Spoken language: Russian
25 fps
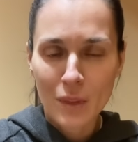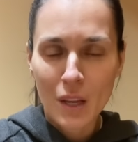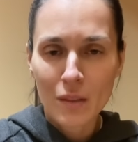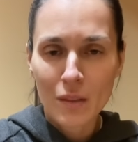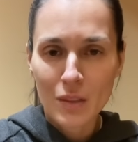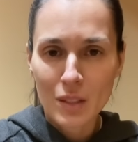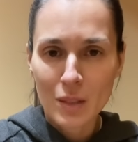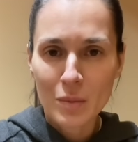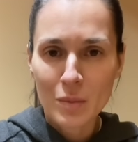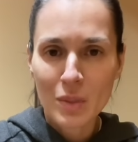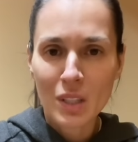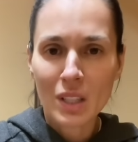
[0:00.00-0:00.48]

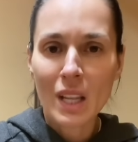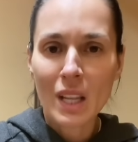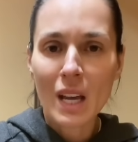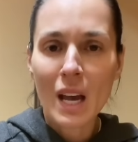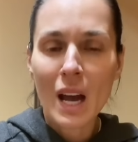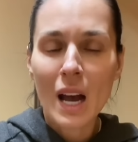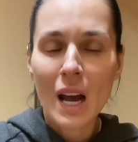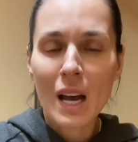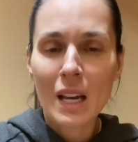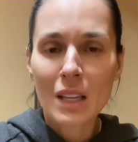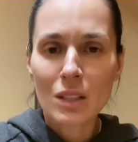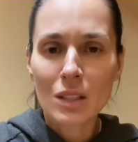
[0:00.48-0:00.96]
Всемирное
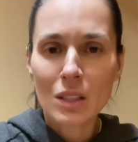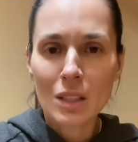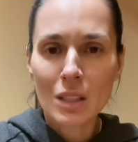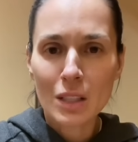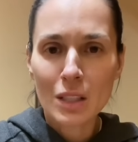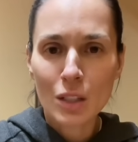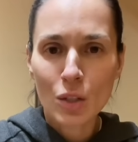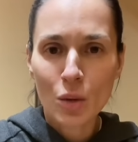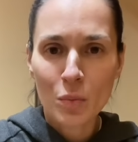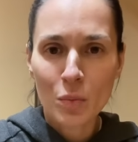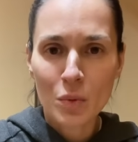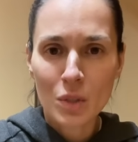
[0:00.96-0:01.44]

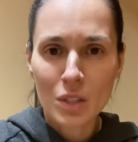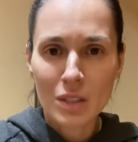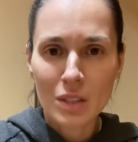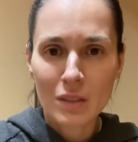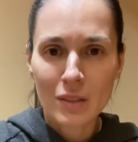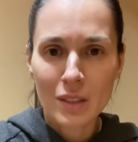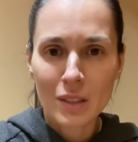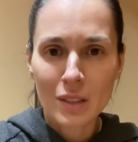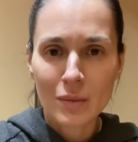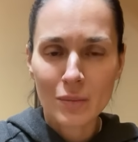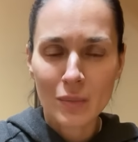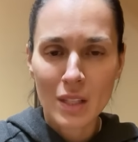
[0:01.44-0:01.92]

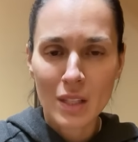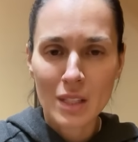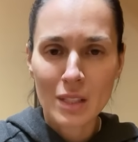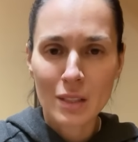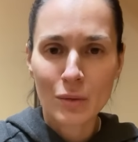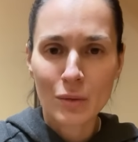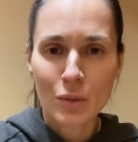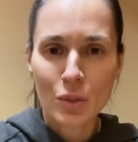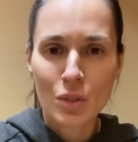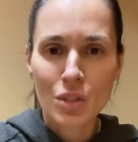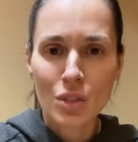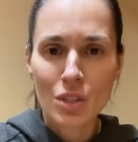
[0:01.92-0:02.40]
IT-сообщество на
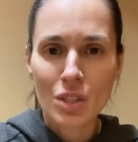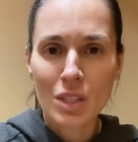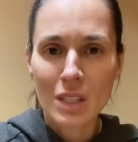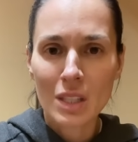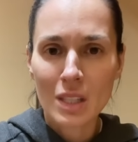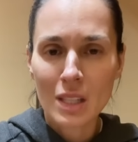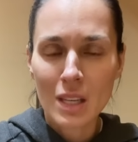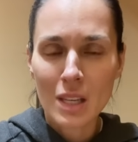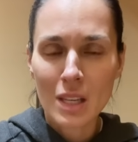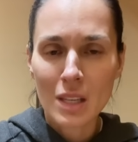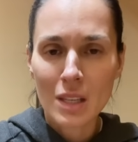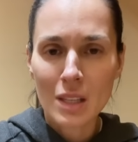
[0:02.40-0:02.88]
сегодняшний
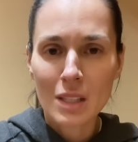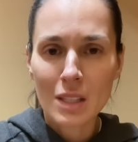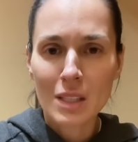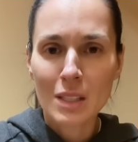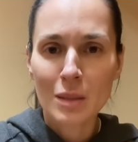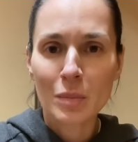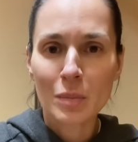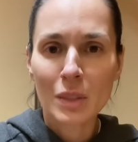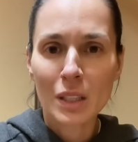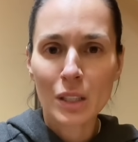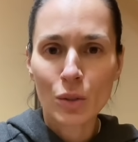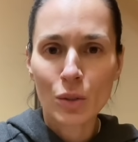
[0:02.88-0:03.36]
день
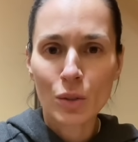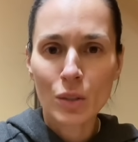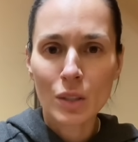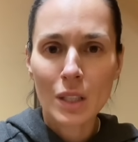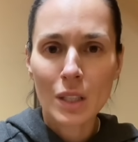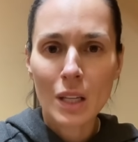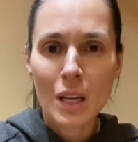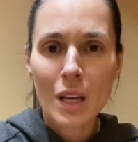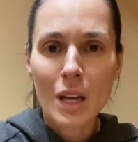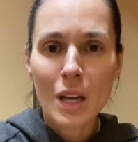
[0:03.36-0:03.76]
собрало